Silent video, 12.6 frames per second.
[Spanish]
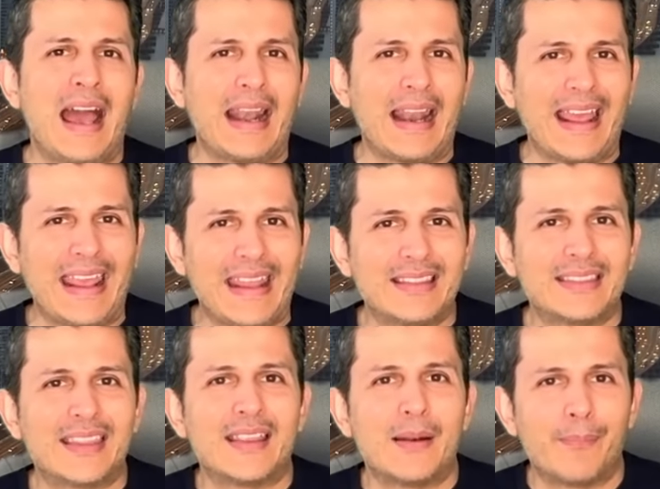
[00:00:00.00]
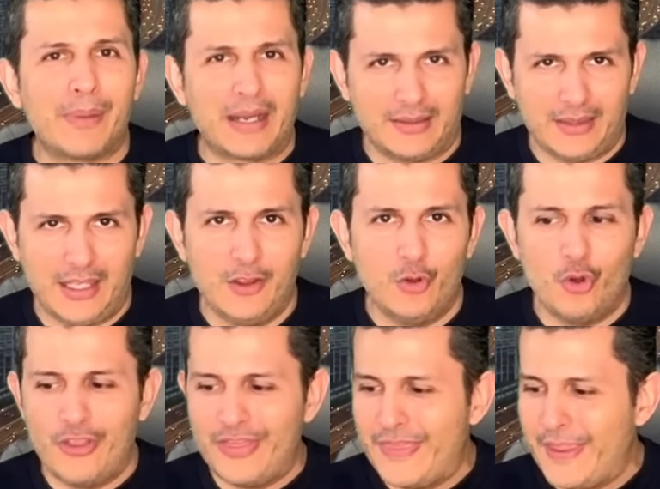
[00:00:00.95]
a la gente del
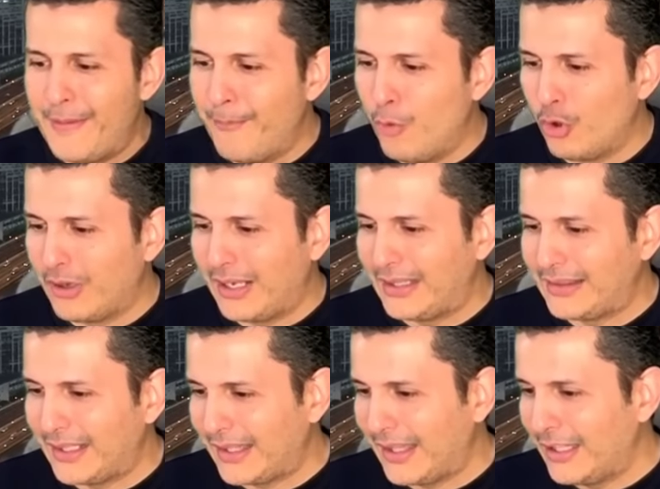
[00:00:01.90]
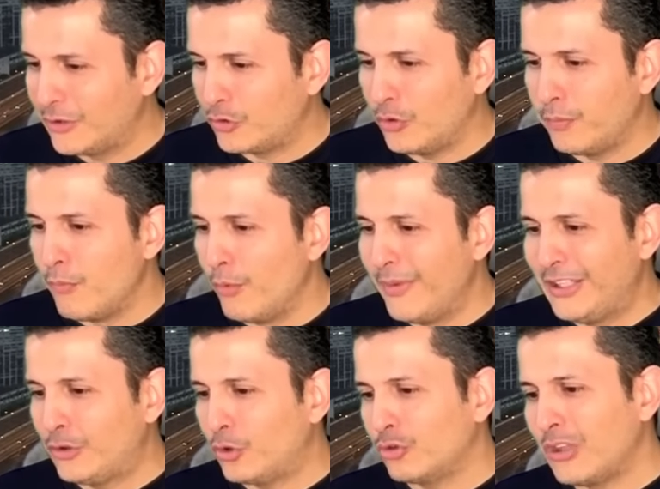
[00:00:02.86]
Partido Demócrata, que en estos
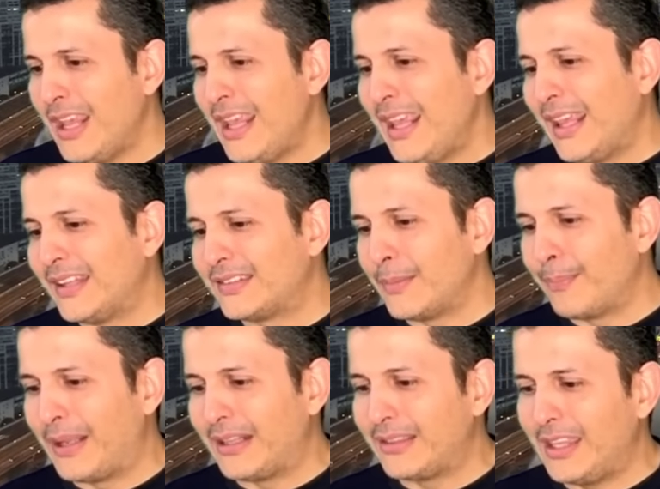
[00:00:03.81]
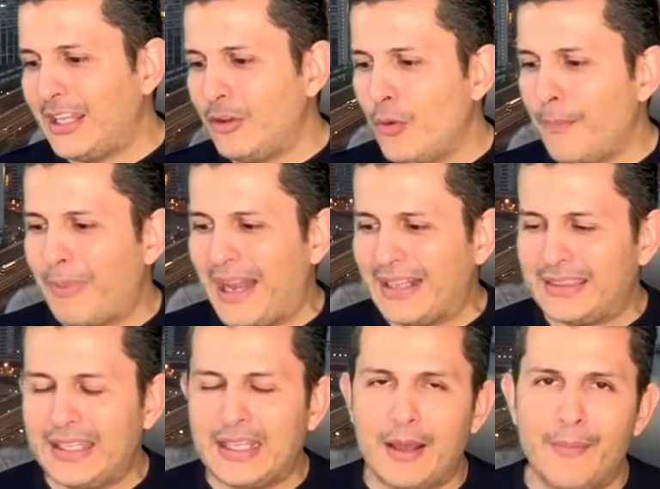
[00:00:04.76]
momentos ese partido
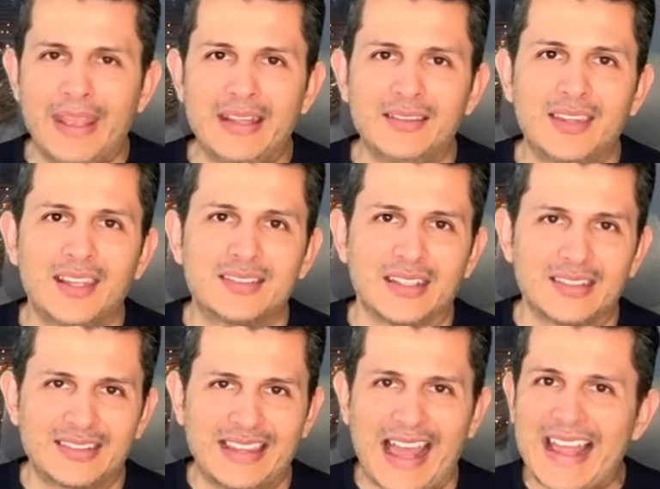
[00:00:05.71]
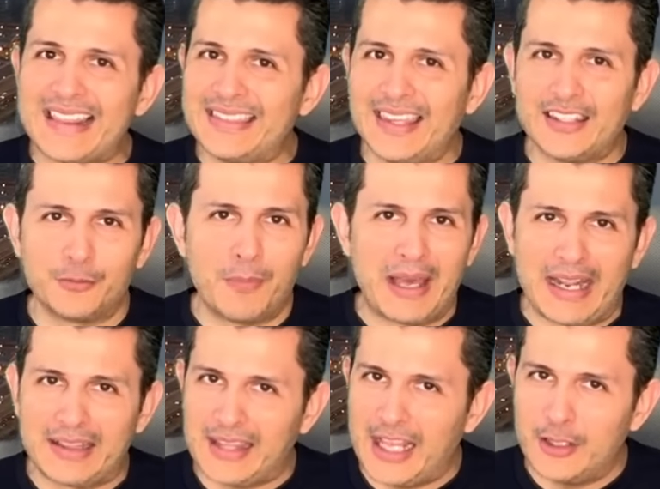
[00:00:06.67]
prácticamente se está
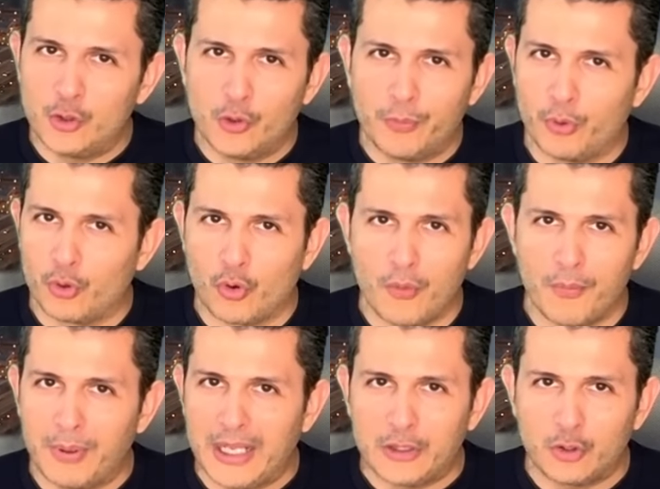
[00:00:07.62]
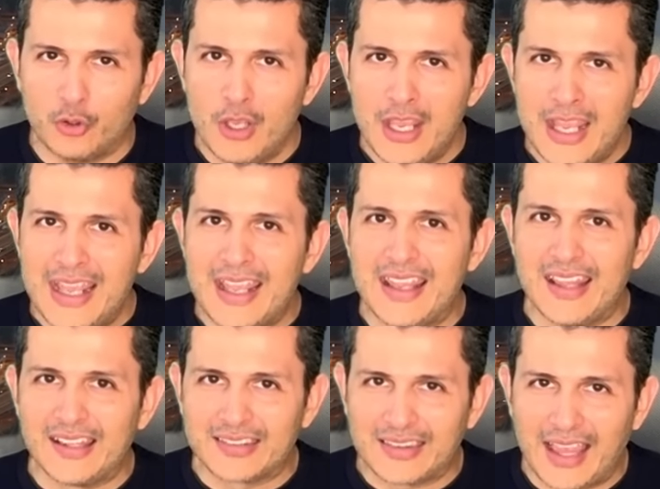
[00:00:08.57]
desbaratando por completo
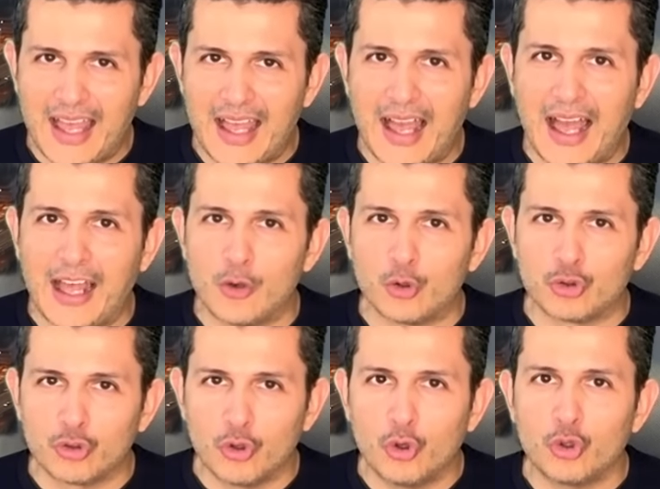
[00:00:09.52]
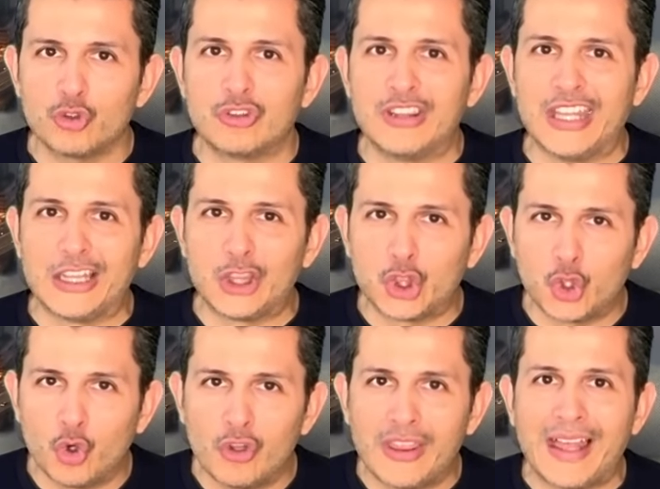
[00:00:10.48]
y está a los ojos de
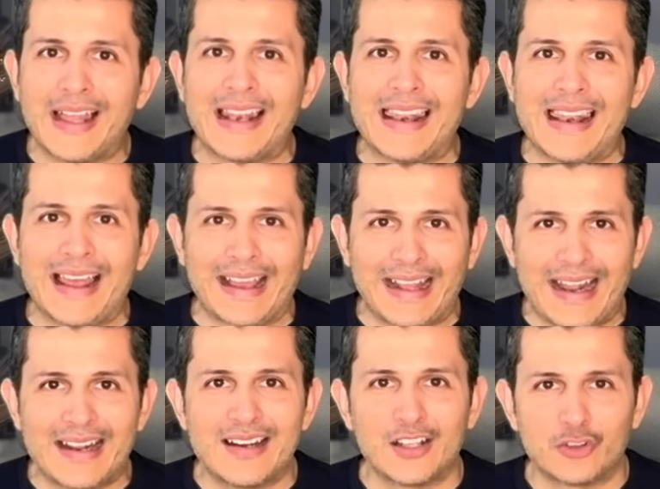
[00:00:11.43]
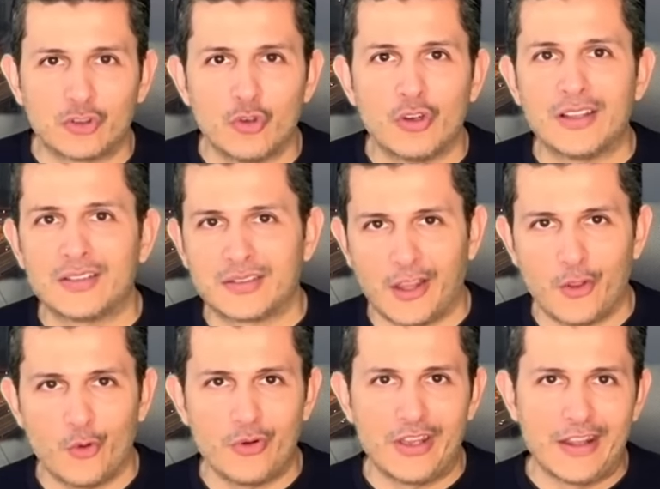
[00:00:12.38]
toda la gran nación
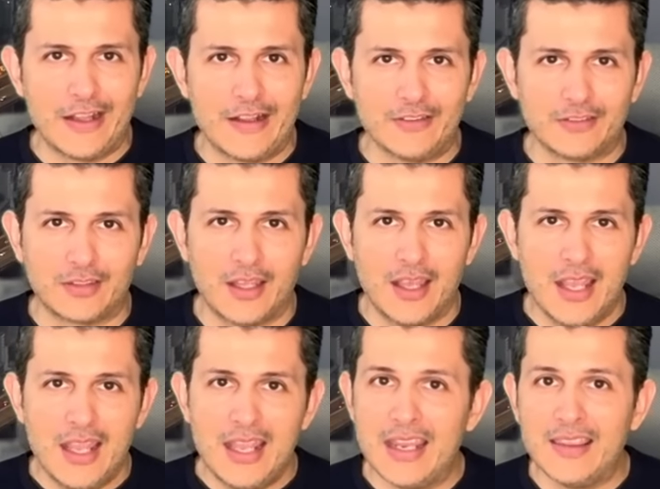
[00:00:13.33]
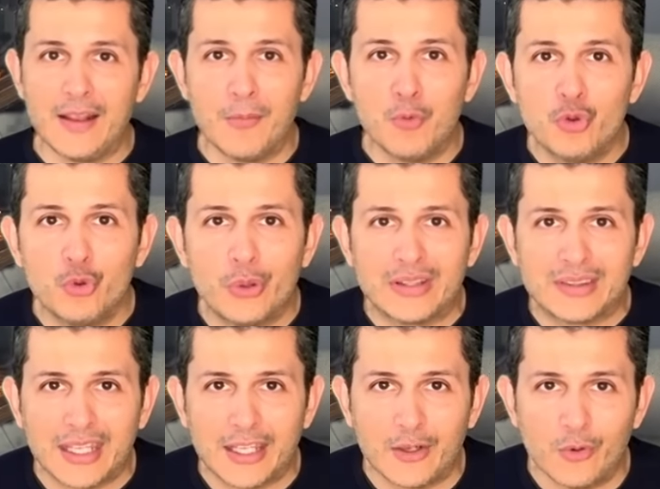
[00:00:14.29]
estadounidense y del mundo
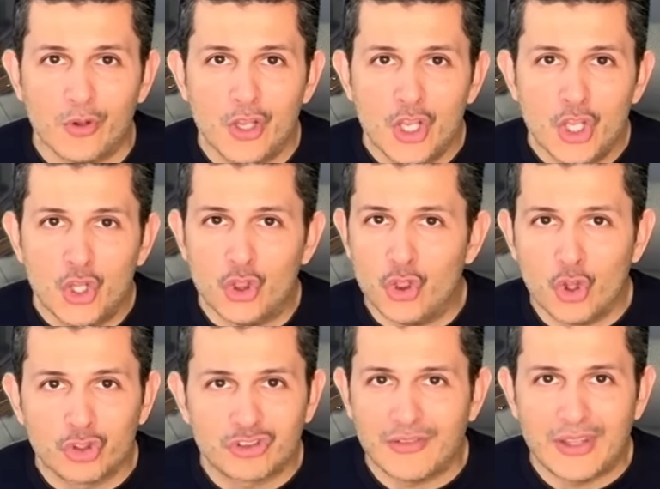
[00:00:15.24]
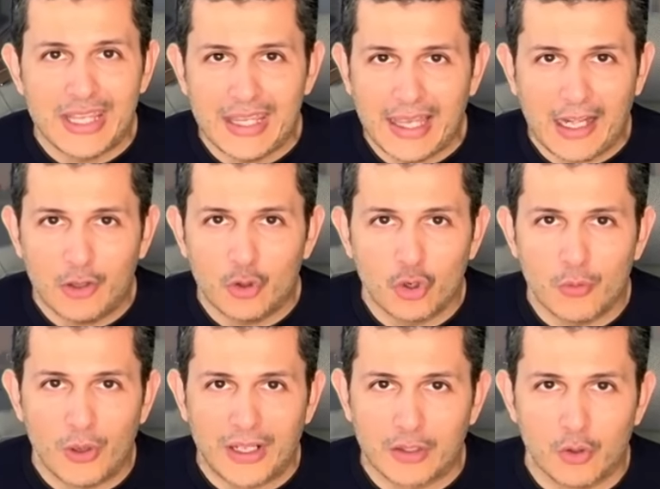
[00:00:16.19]
entero. No se veía algo
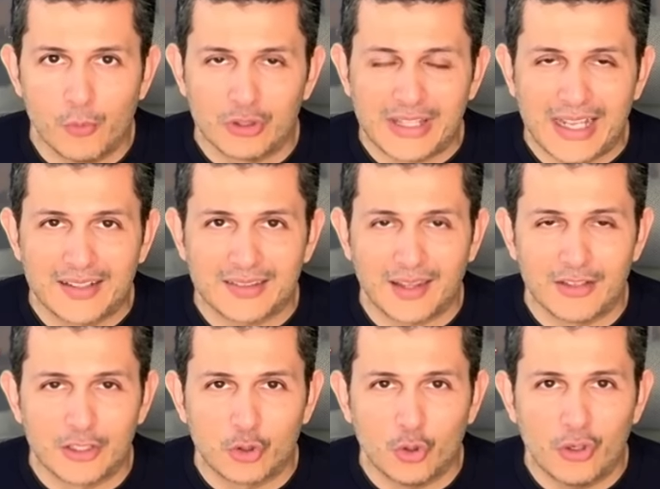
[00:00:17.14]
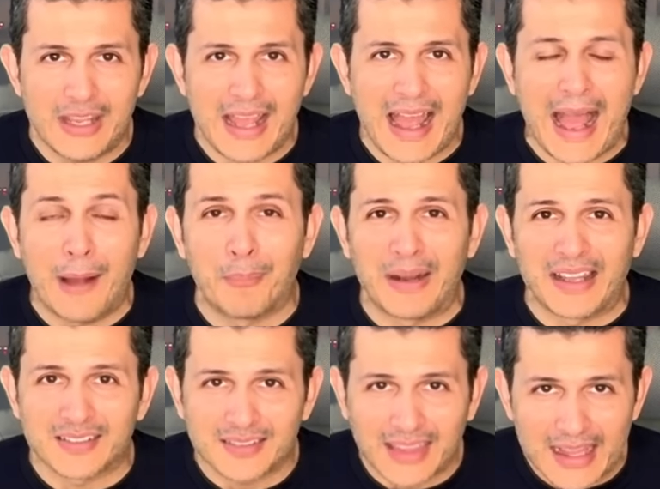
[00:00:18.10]
como, como tal esta victoria
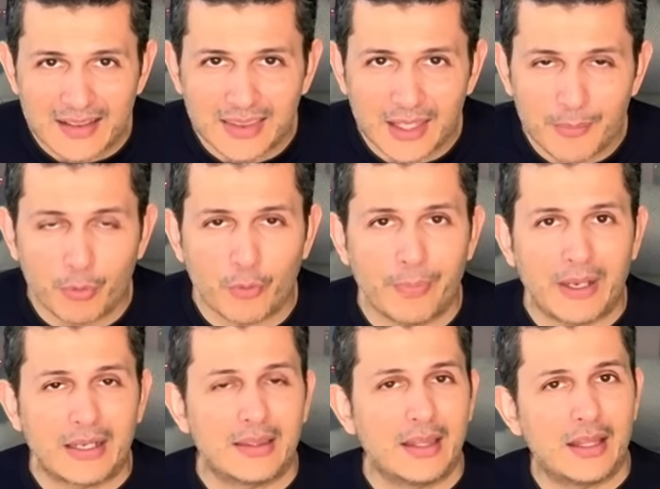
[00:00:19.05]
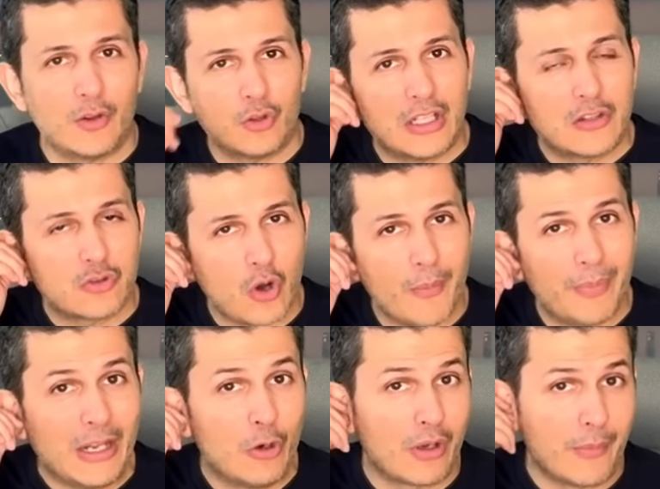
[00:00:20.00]
aplastante por parte de Donald Trump
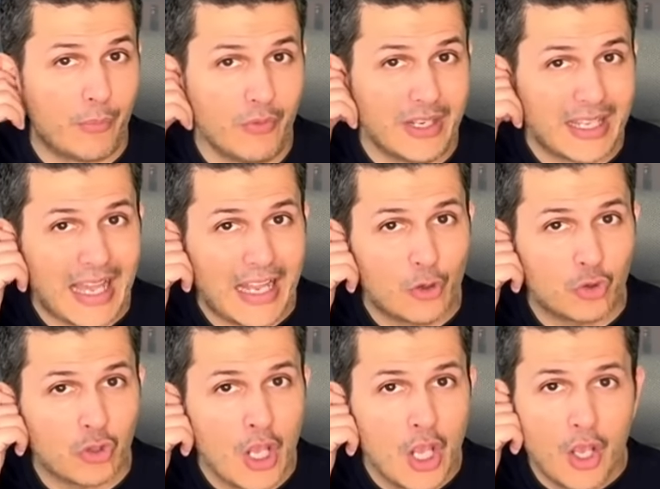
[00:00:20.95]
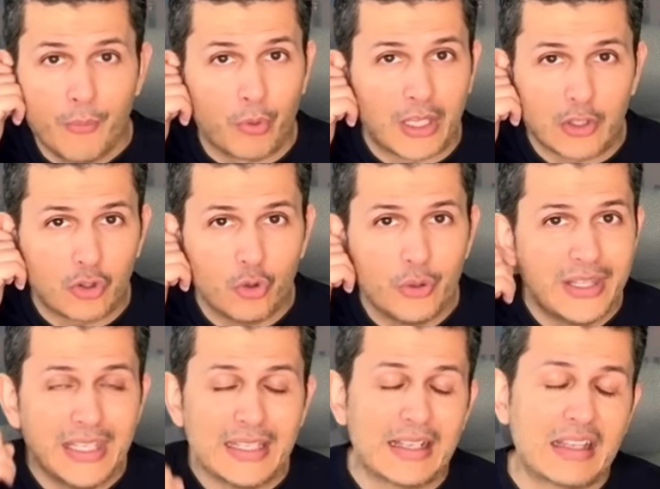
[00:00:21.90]
y los republicanos, porque todo
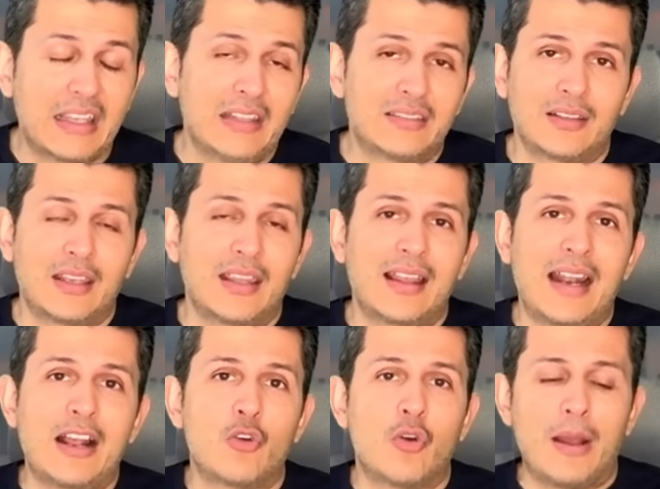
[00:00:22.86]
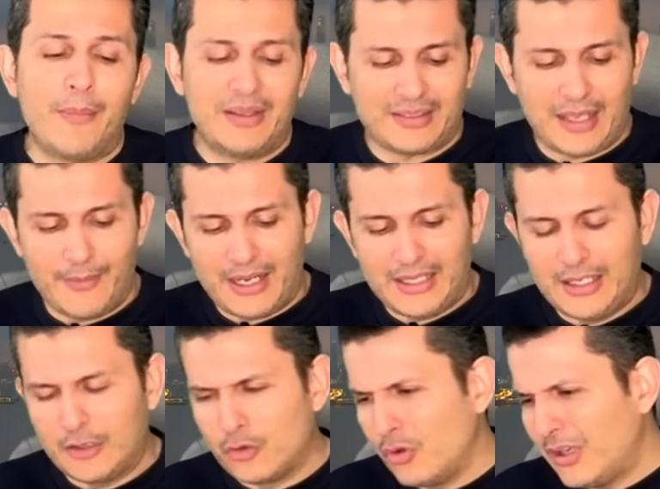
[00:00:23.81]
indica que se quedarán con ambas cámaras
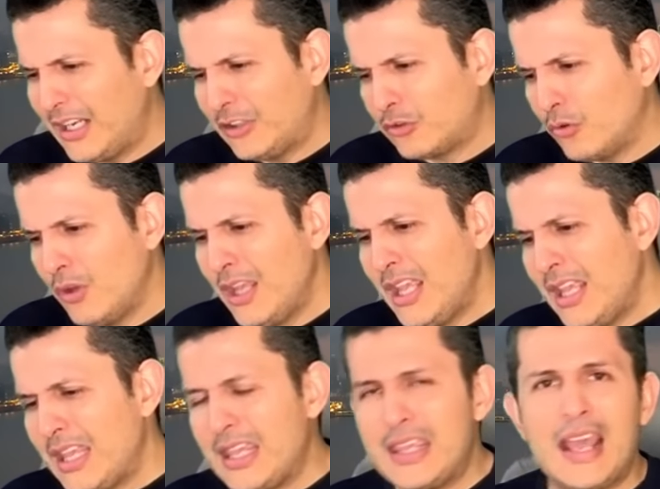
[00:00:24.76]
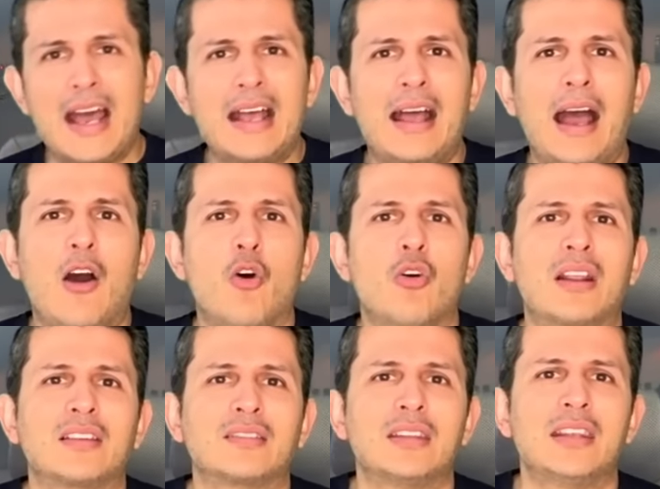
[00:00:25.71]
del Congreso y ya
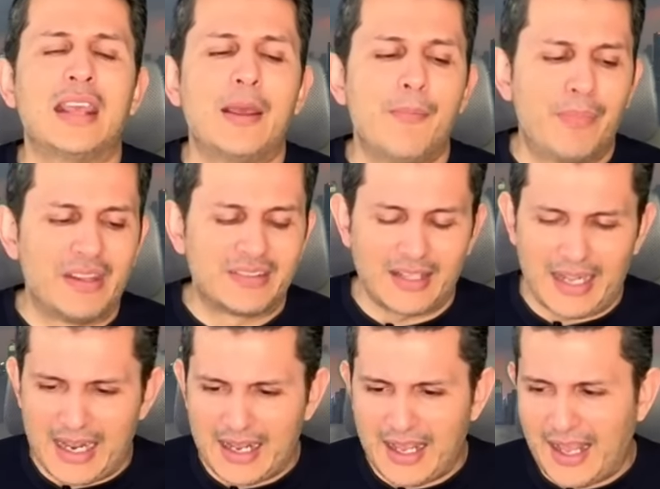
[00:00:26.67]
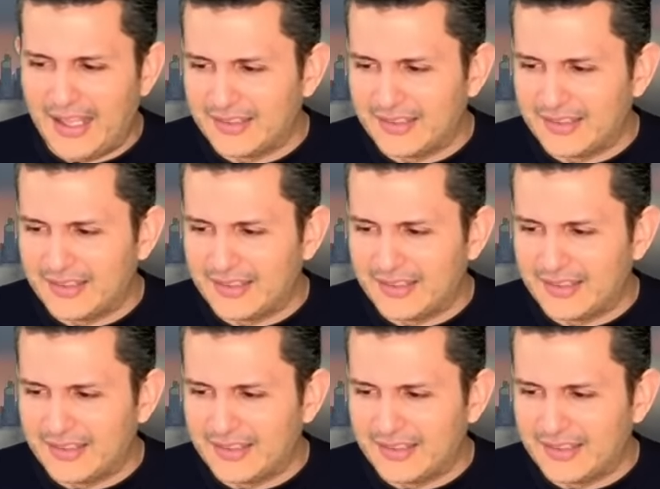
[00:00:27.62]
ahora sí empezarán a